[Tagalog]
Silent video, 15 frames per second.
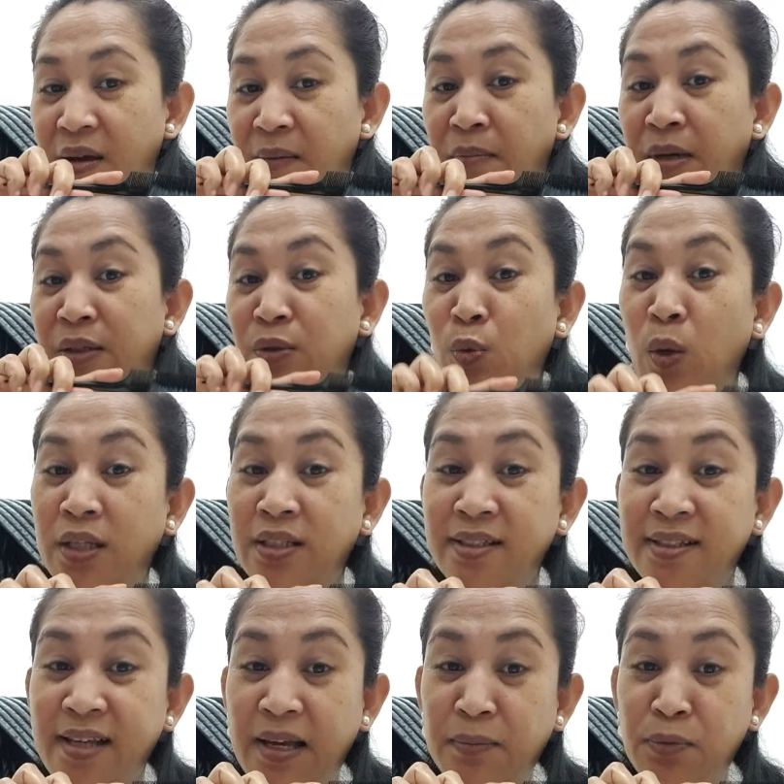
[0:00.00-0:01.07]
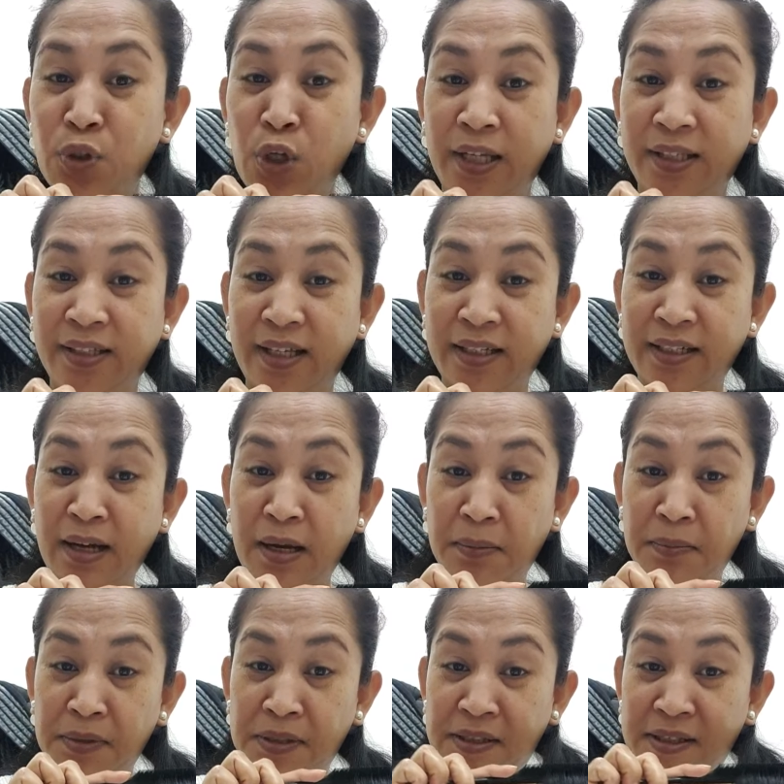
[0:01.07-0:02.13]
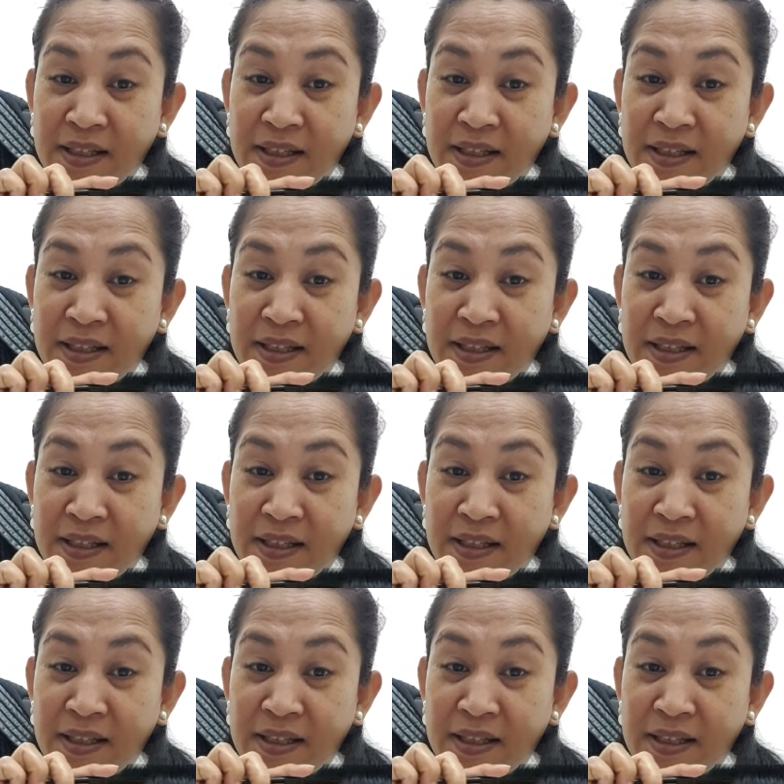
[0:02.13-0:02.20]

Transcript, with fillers: But one time, shaitan comes.